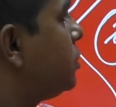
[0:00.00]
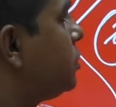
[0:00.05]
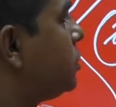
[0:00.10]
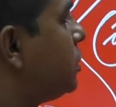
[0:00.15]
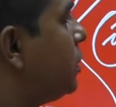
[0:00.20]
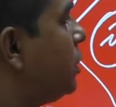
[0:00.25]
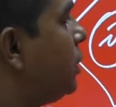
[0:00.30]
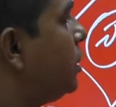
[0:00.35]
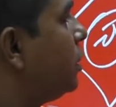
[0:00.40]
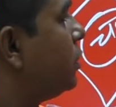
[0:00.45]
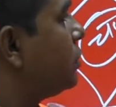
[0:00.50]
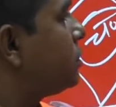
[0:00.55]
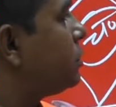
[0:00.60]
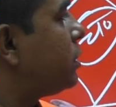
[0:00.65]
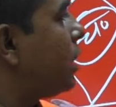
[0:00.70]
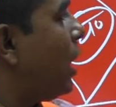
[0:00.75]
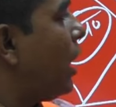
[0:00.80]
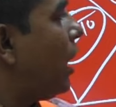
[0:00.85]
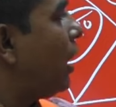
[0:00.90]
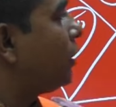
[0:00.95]
छ
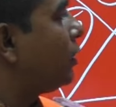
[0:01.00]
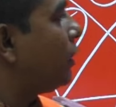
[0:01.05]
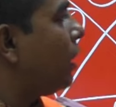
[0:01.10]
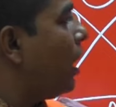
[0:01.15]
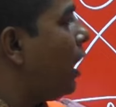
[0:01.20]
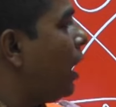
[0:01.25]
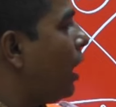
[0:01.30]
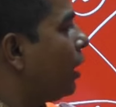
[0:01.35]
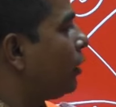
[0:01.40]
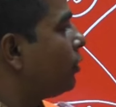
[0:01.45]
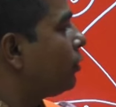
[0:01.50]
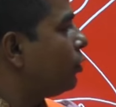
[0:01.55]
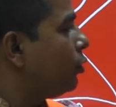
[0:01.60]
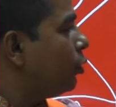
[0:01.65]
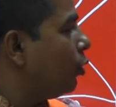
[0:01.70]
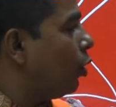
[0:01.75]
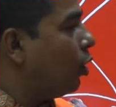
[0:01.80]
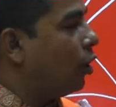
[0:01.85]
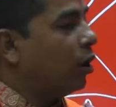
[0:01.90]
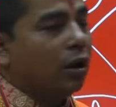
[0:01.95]
सात आठ नौ